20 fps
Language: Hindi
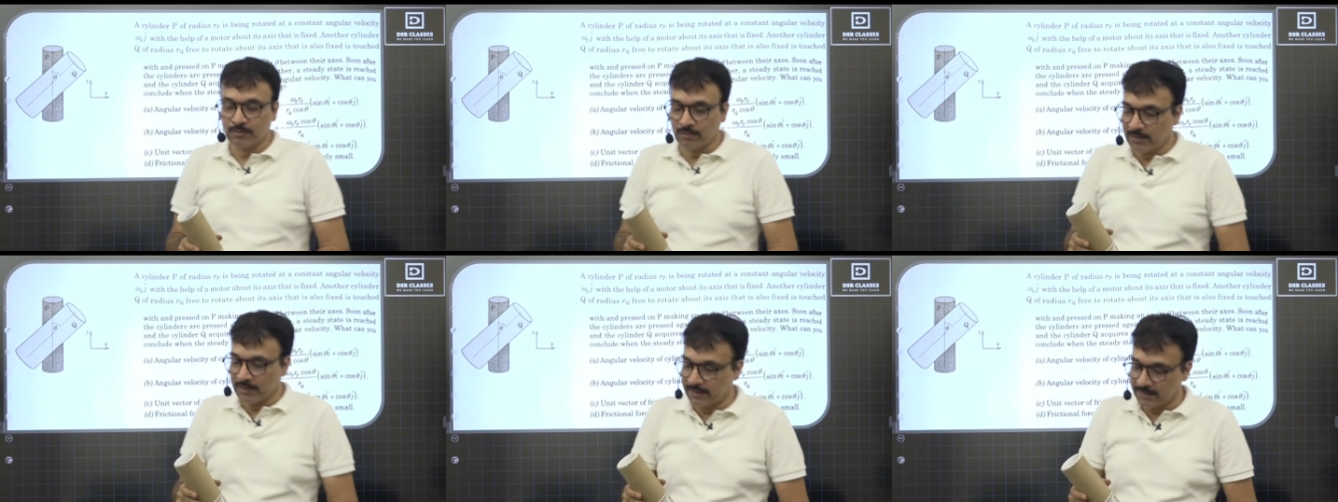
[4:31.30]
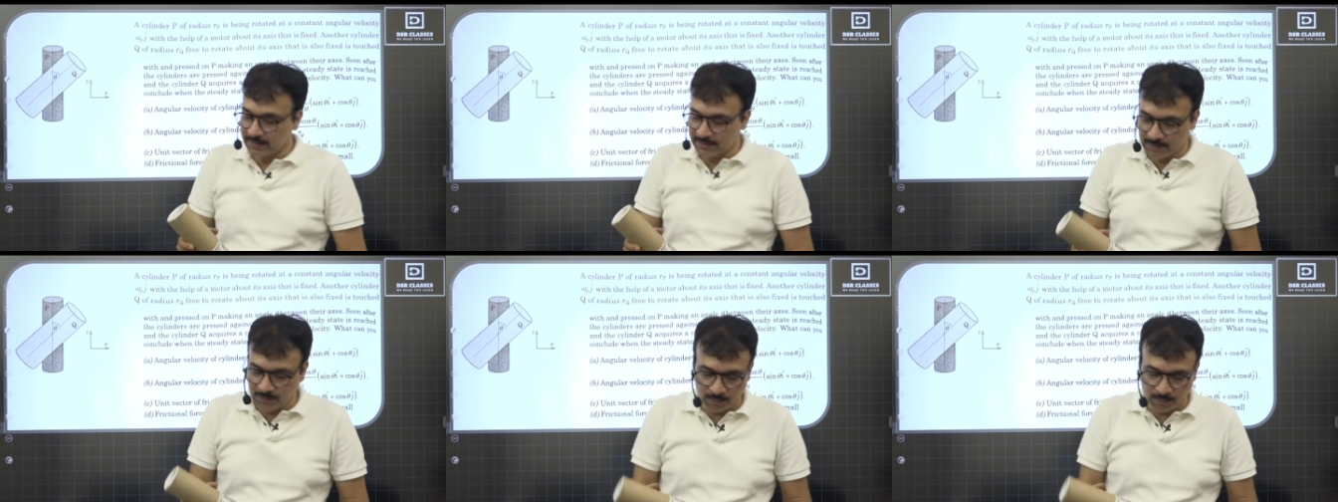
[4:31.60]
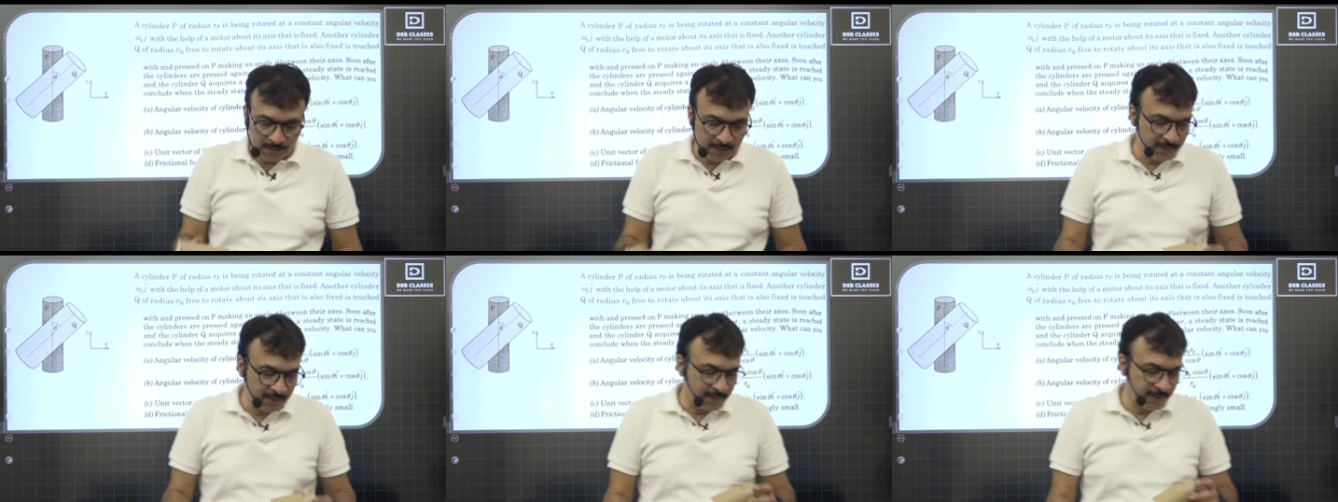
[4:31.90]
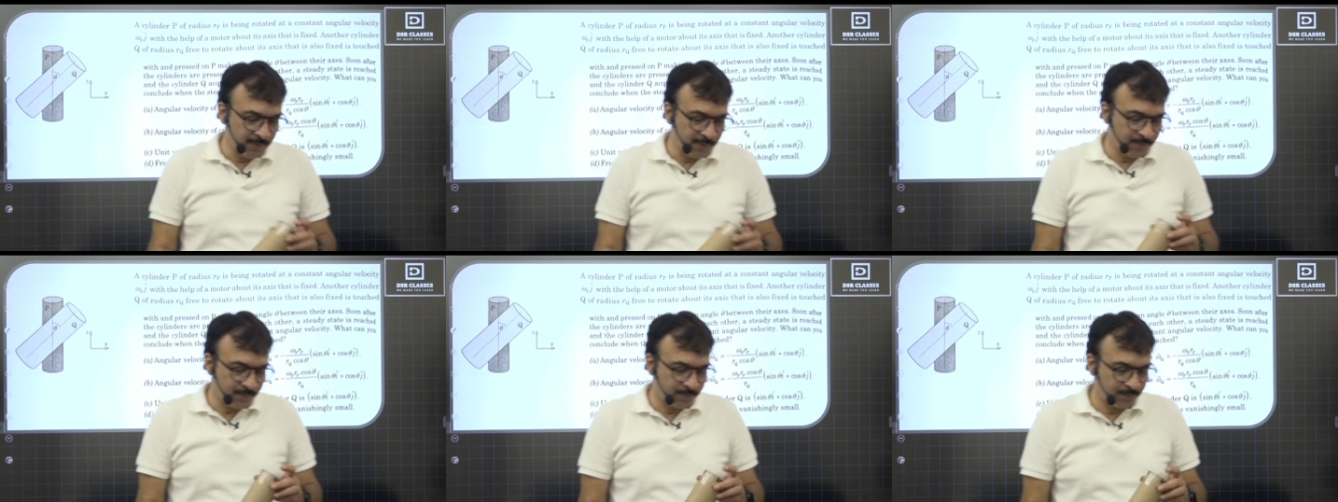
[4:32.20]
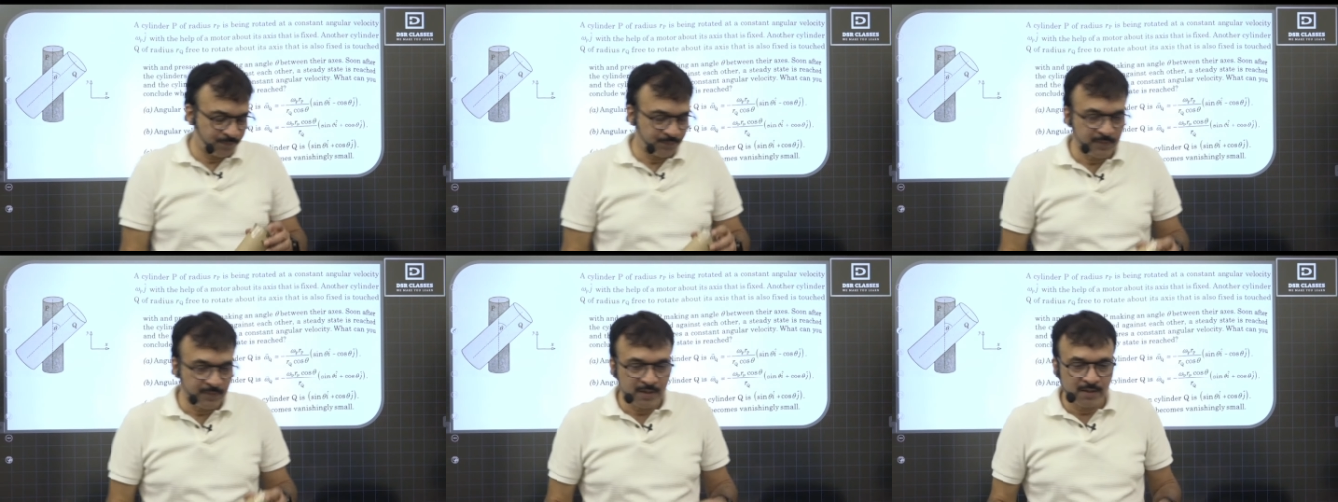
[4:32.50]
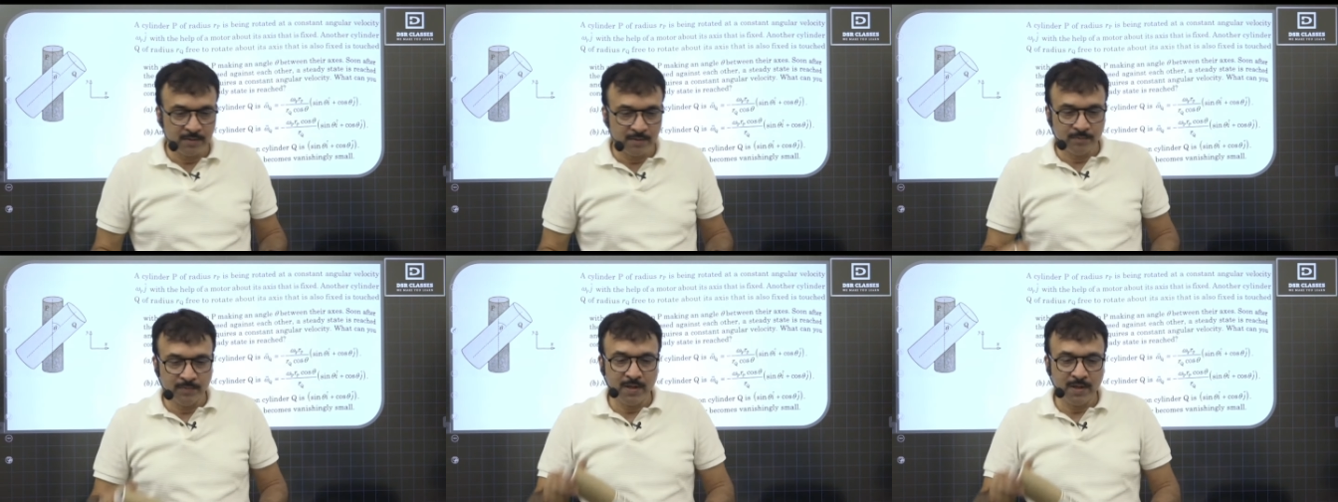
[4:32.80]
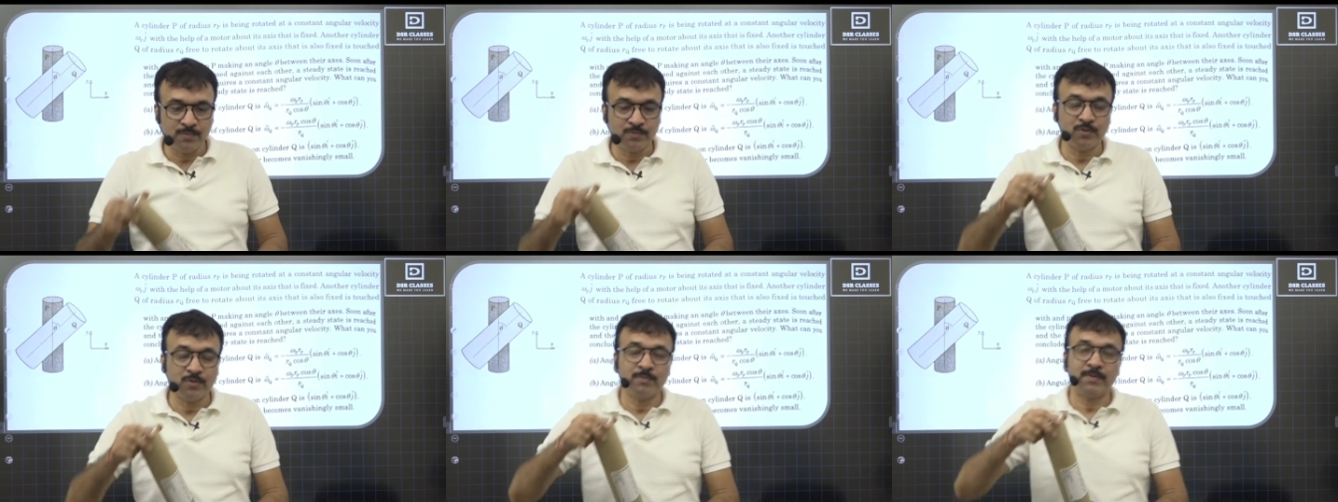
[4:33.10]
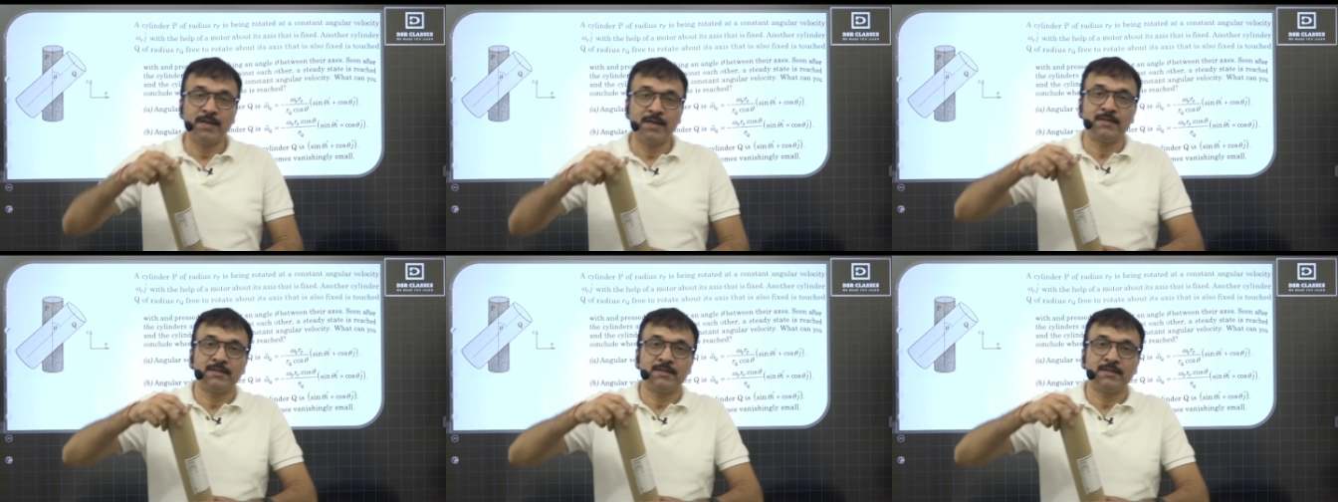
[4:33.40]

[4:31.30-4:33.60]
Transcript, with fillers: को लेने से पहले मैं आपको एक बड़ा